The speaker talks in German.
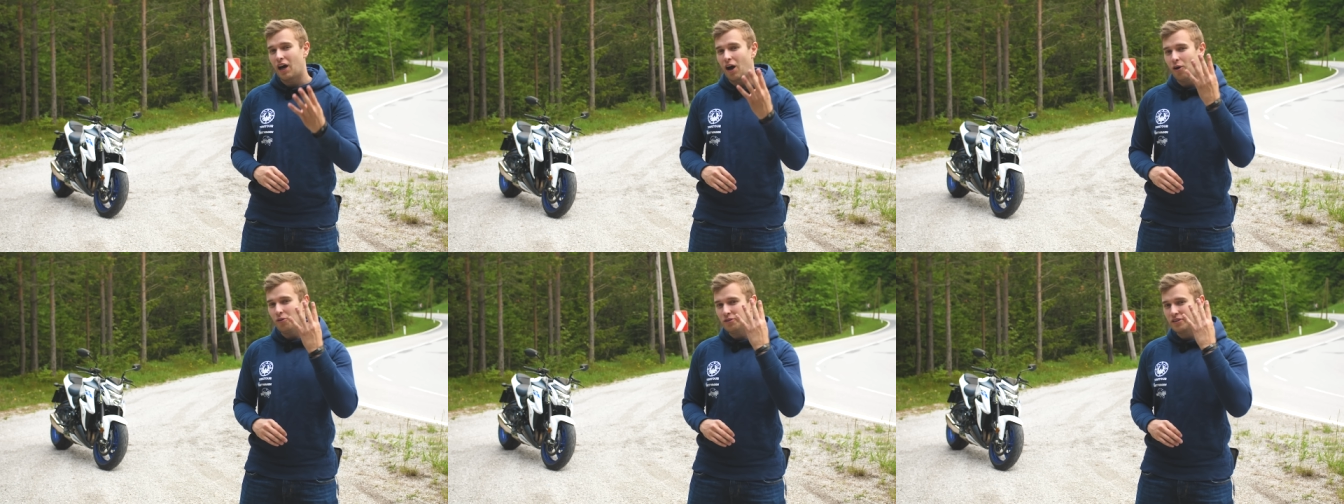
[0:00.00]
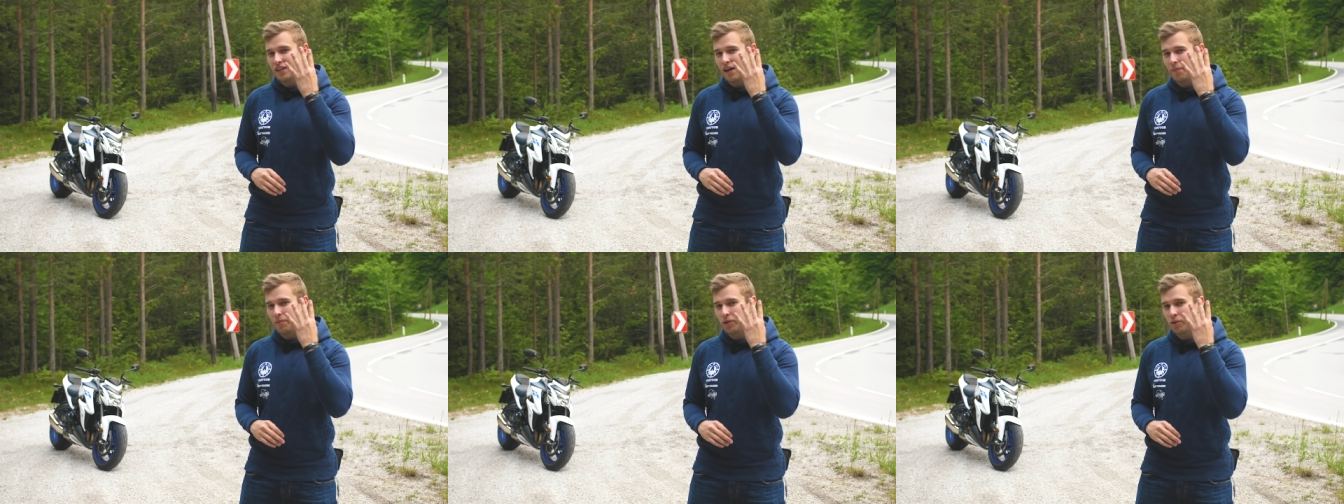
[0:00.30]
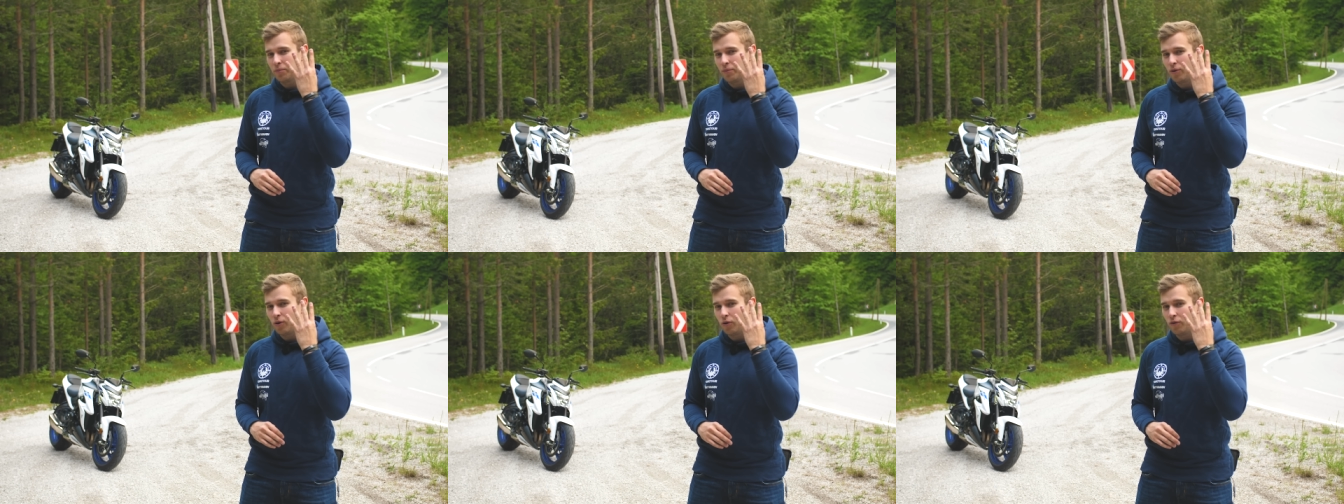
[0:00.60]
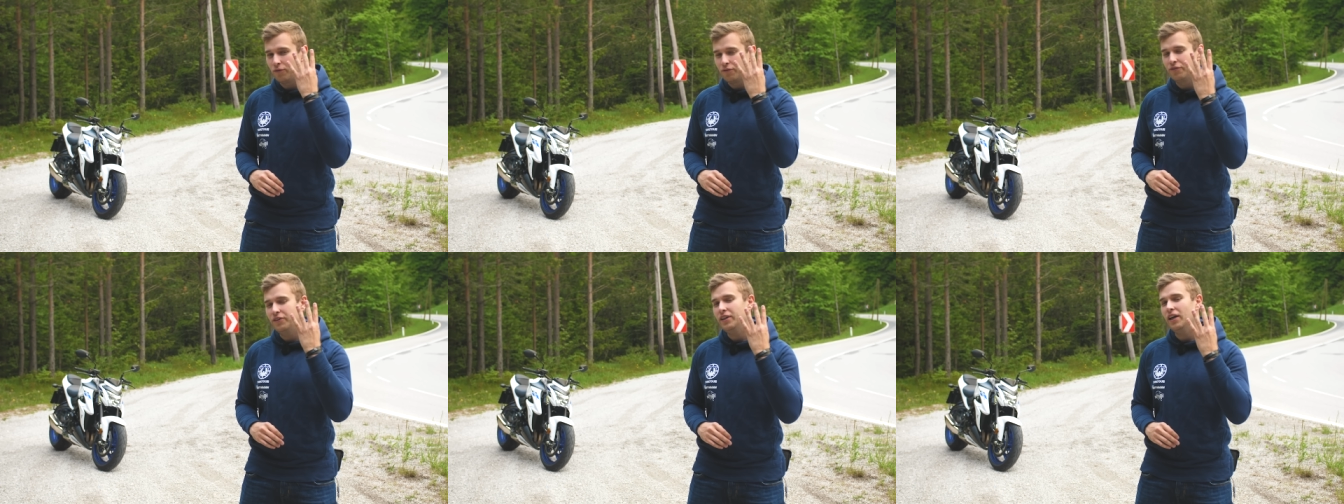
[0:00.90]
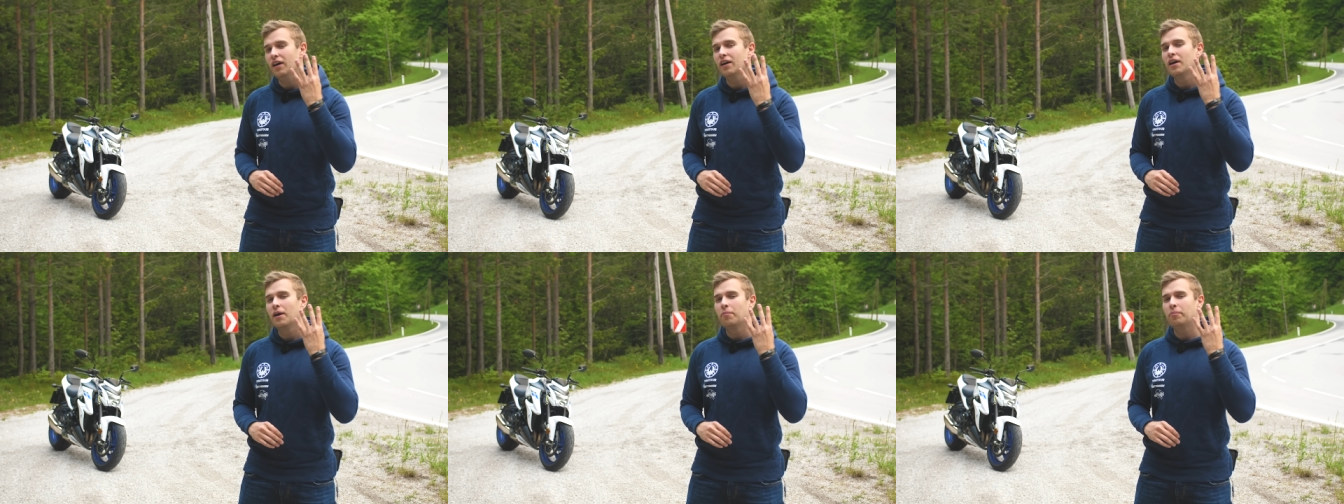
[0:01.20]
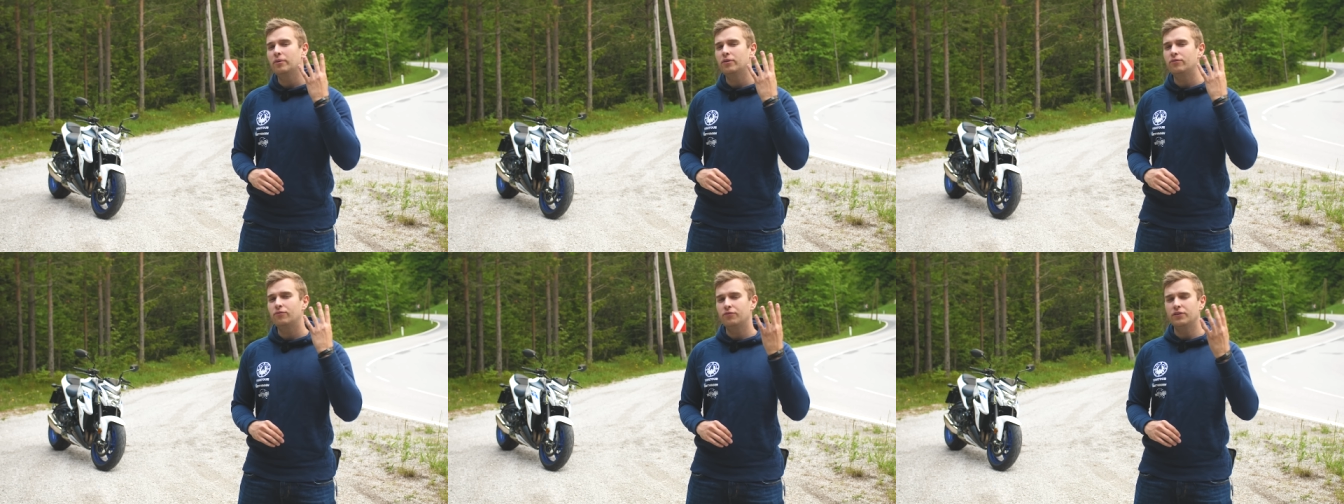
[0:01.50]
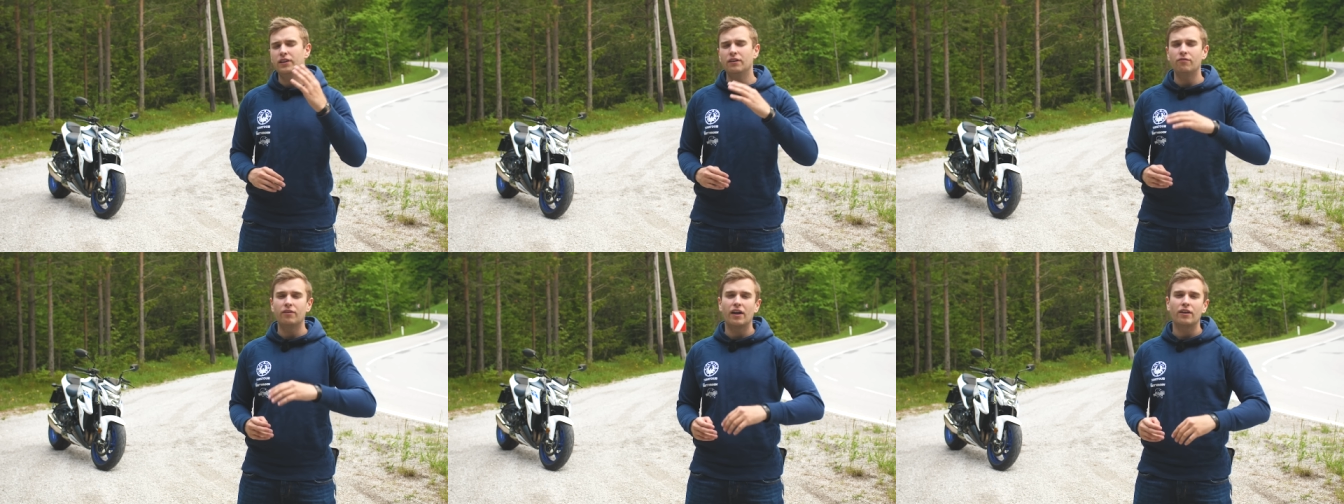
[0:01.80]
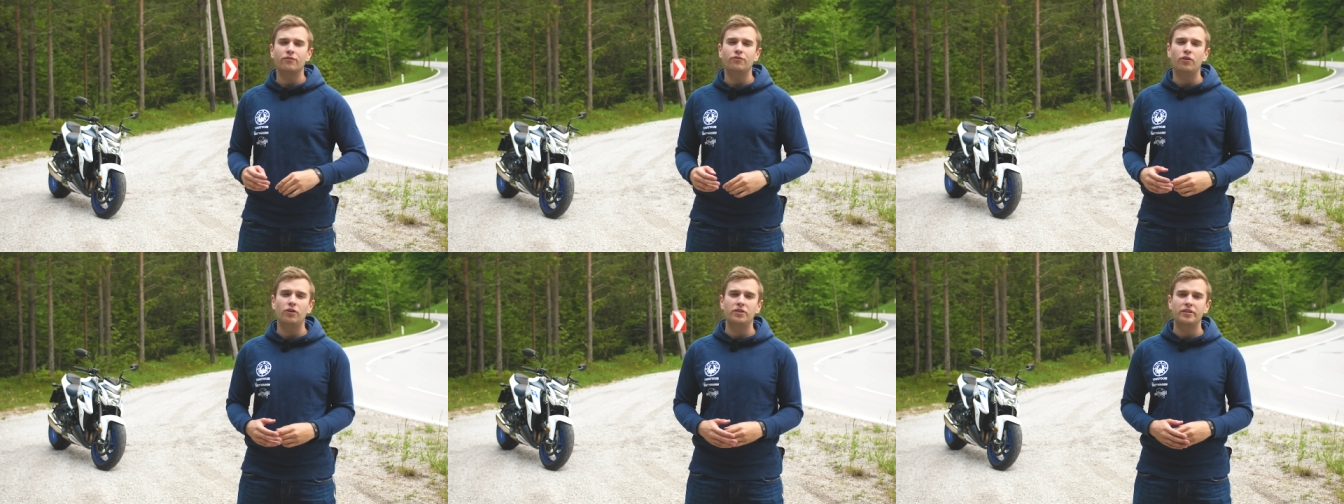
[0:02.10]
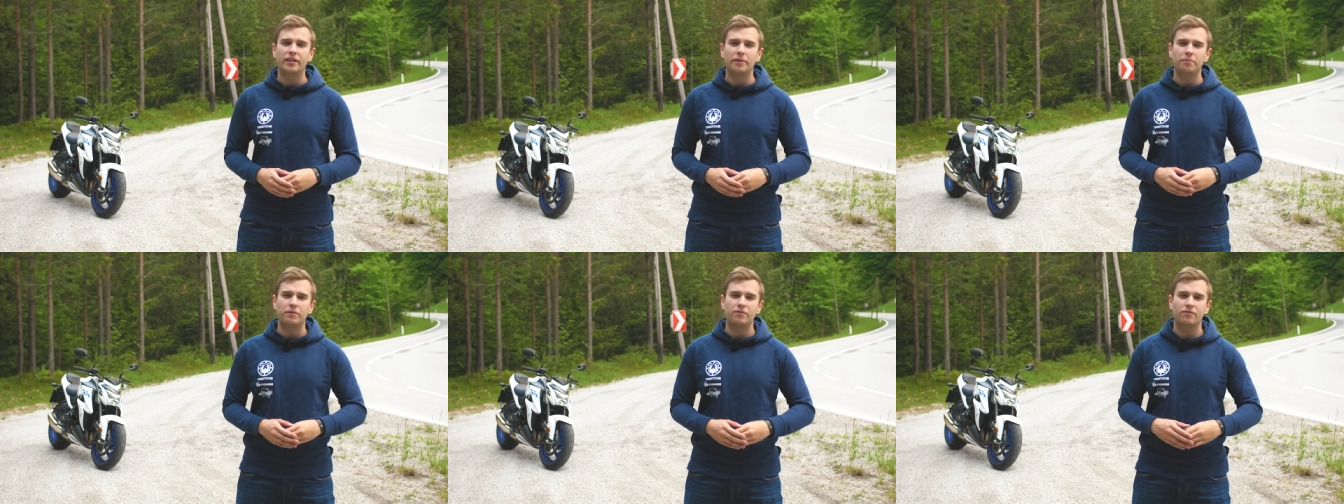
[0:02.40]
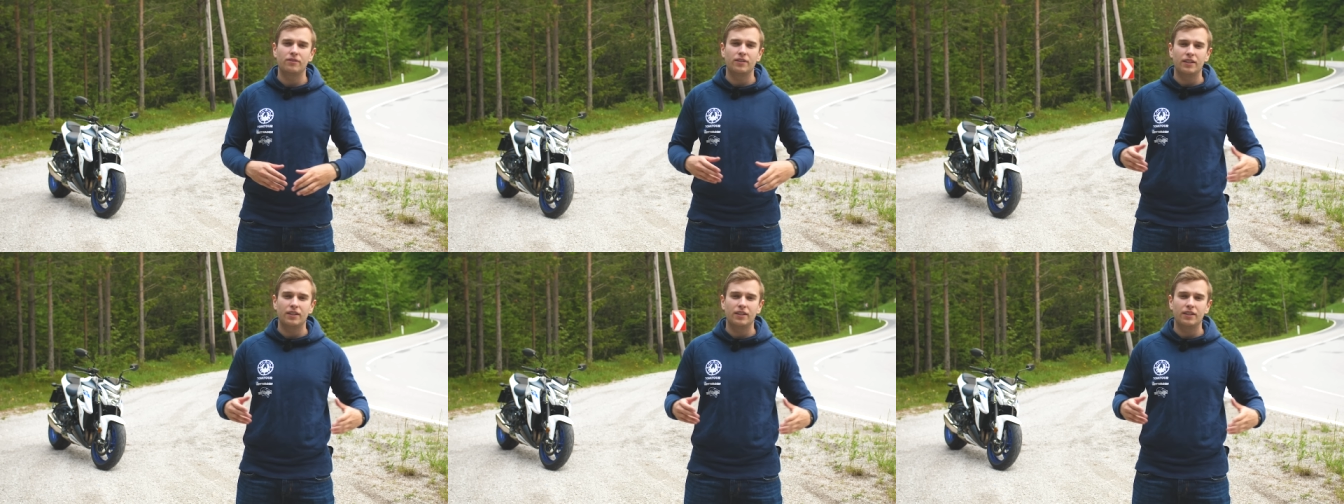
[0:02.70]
Ausgabe Nummer 4 mit vier wertvollen Tipps,